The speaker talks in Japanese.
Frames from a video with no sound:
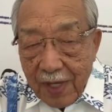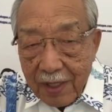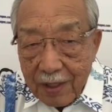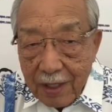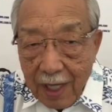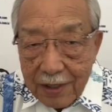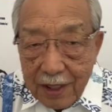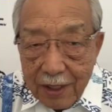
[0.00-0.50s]

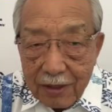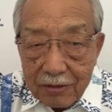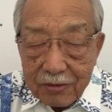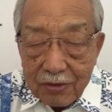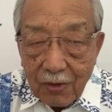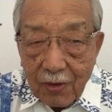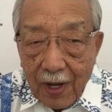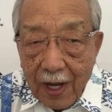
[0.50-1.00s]
与える
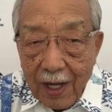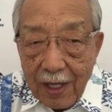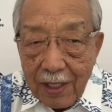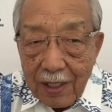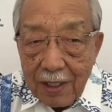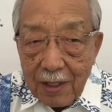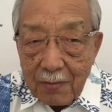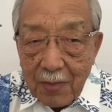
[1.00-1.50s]
とか、
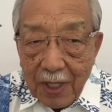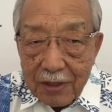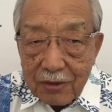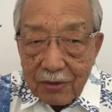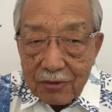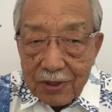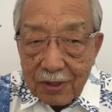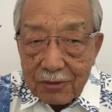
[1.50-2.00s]
まあ、い
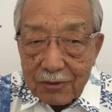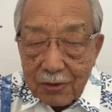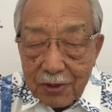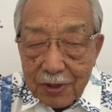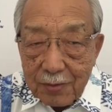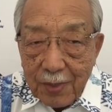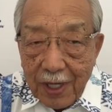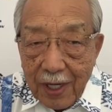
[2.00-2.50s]
ろんなことを
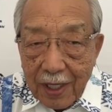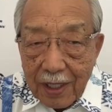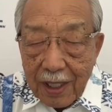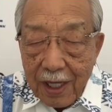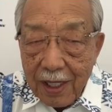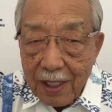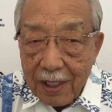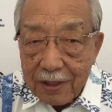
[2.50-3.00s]
今
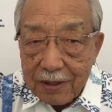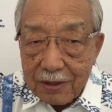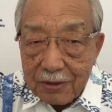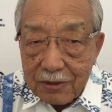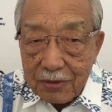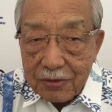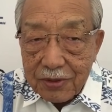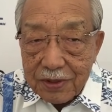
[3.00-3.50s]
考えている
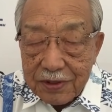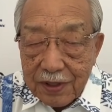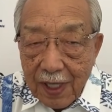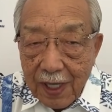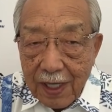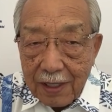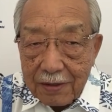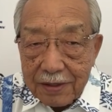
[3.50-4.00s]
ようです
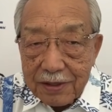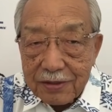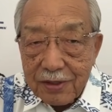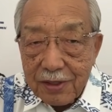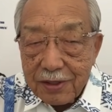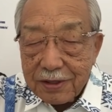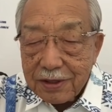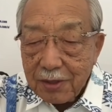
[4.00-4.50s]
が、いず
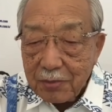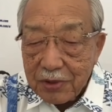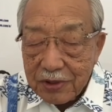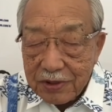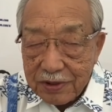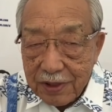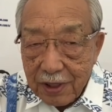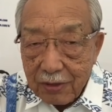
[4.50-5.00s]
れにしてもで
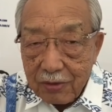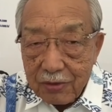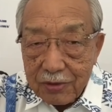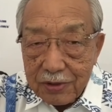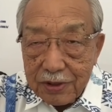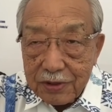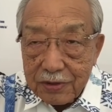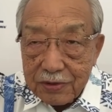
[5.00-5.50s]
すね、この
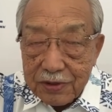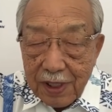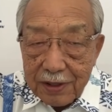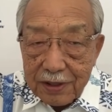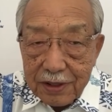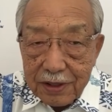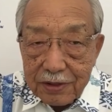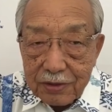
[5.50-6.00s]
23、
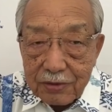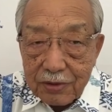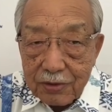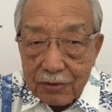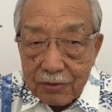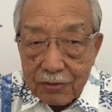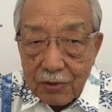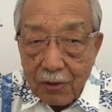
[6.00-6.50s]

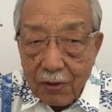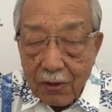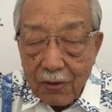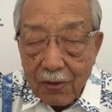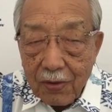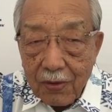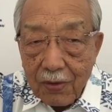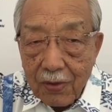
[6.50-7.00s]
29
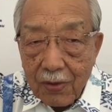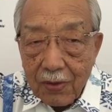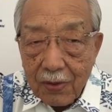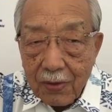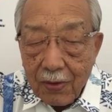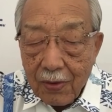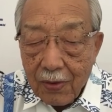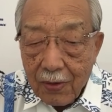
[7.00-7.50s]

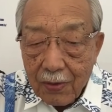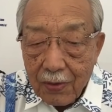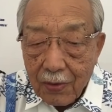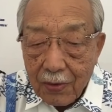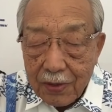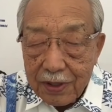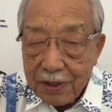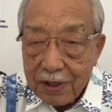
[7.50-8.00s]
の
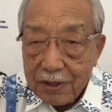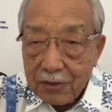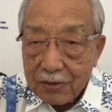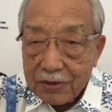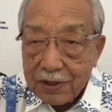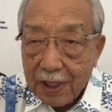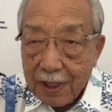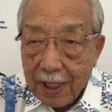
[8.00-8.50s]
金利の
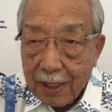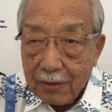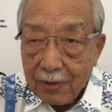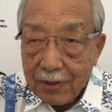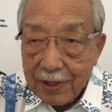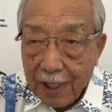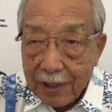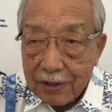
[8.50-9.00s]
支払いは
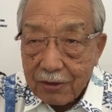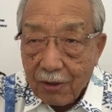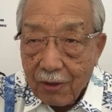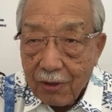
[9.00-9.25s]
ないと。